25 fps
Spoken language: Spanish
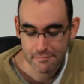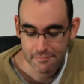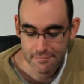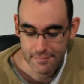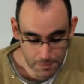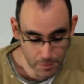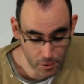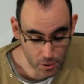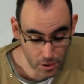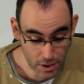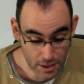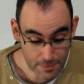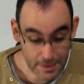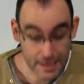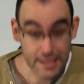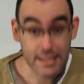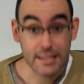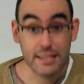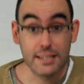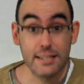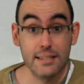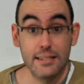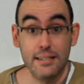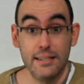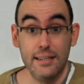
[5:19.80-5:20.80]
Por lo
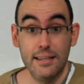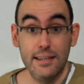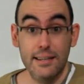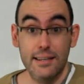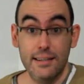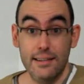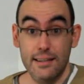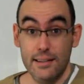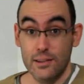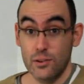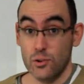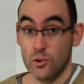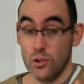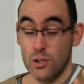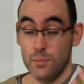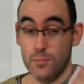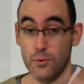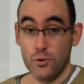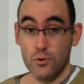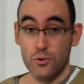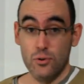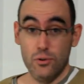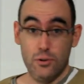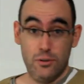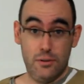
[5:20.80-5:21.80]
demás, eh, dentro de
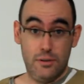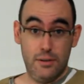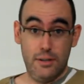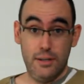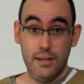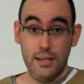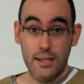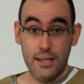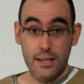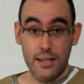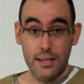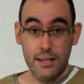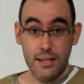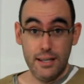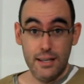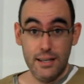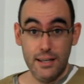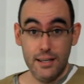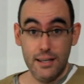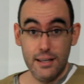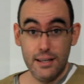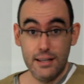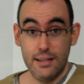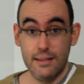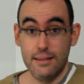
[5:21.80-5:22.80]
poco
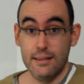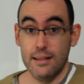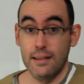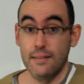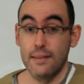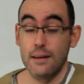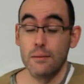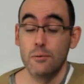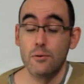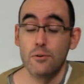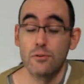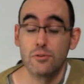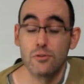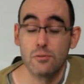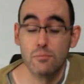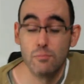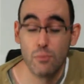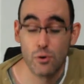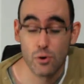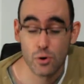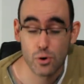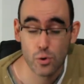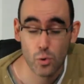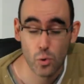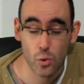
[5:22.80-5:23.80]
eh, tendremos
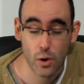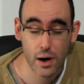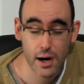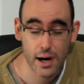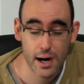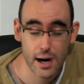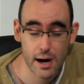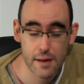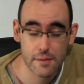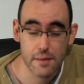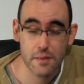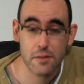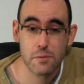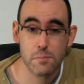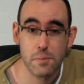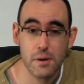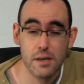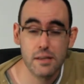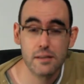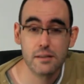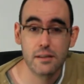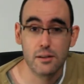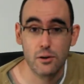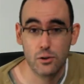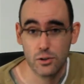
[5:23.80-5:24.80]
Monroe juega del
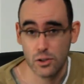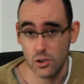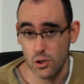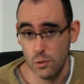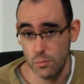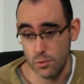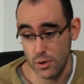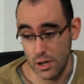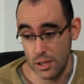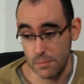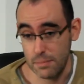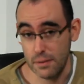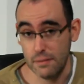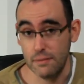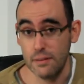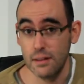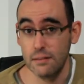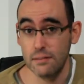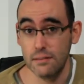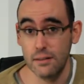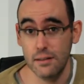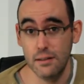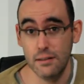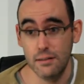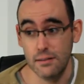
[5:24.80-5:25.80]
Space, que lo tengo por ahí
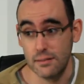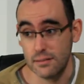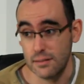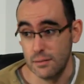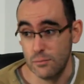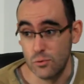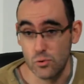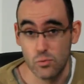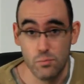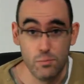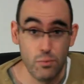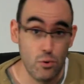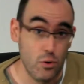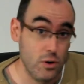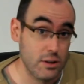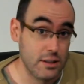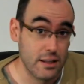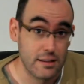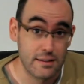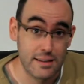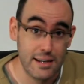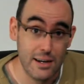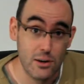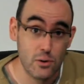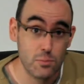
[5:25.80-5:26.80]
pendiente. Estamos un poco
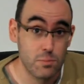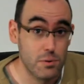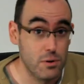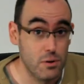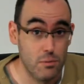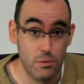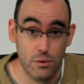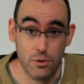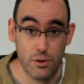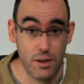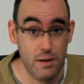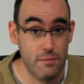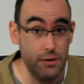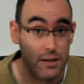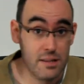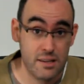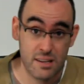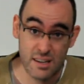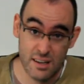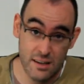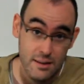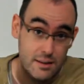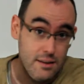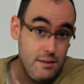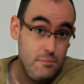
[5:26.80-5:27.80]
atascados, pero bueno, ya veis
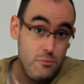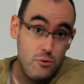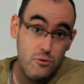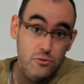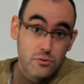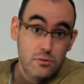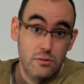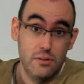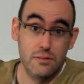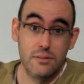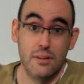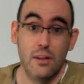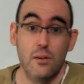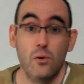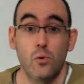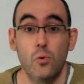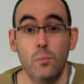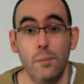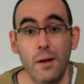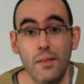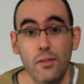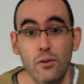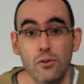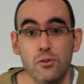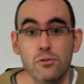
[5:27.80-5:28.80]
que hemos estado
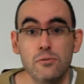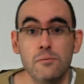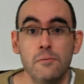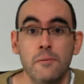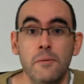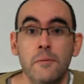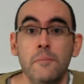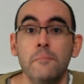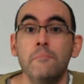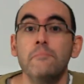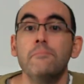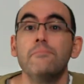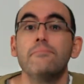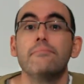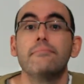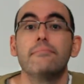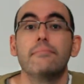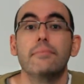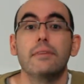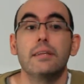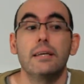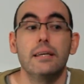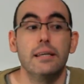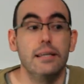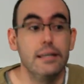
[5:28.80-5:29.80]
ocupados.
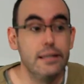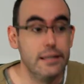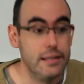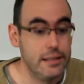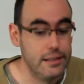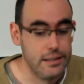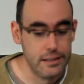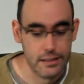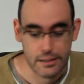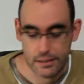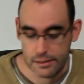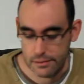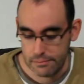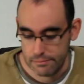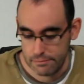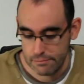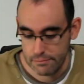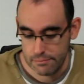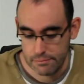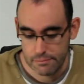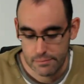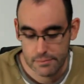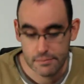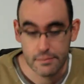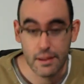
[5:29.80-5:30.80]
Y
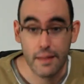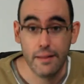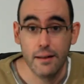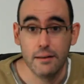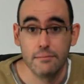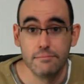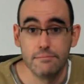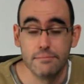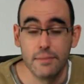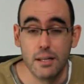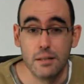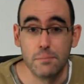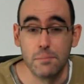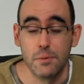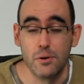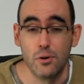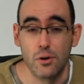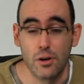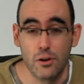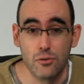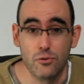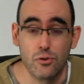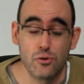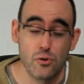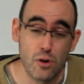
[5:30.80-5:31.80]
nada, espero que
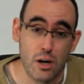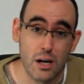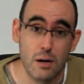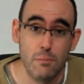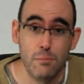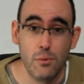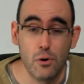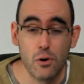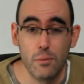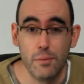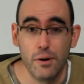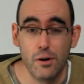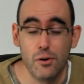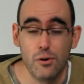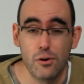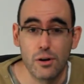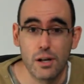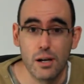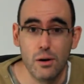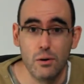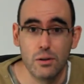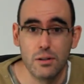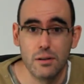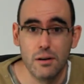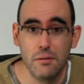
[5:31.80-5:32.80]
esto se oiga un poco mejor que
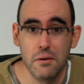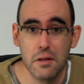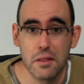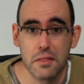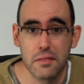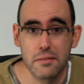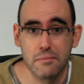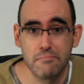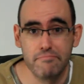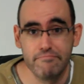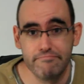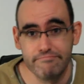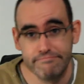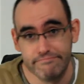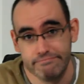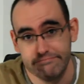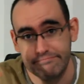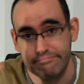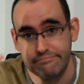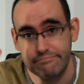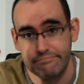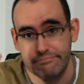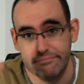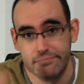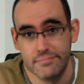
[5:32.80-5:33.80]
la última vez.
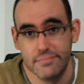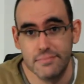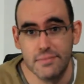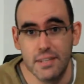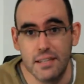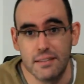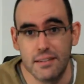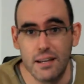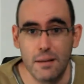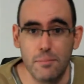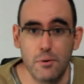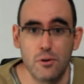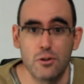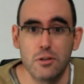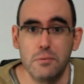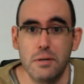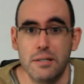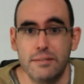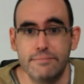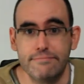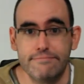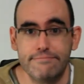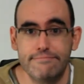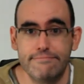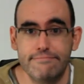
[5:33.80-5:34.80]
Y hasta la próxima.